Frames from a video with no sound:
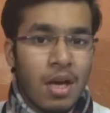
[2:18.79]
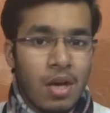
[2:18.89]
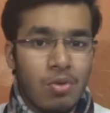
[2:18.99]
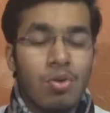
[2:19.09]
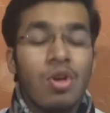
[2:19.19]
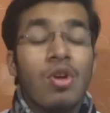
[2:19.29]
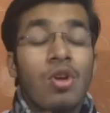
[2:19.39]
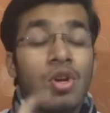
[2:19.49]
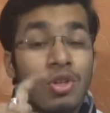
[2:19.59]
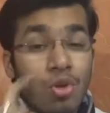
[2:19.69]
बना रहा हूँ
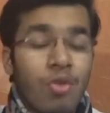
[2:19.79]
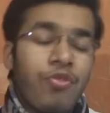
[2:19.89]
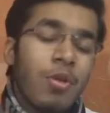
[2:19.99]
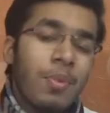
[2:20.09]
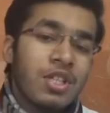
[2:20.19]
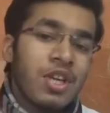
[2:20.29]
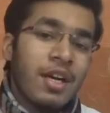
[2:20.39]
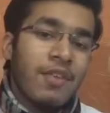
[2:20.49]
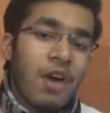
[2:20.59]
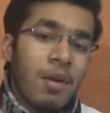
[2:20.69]
क्यों फुल ब्रिज
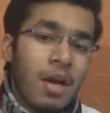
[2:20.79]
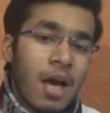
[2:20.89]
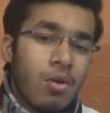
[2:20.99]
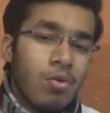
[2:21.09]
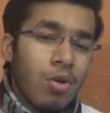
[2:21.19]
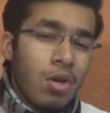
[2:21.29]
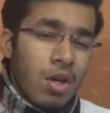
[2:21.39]
रेक्टिफायर बना रहा हूँ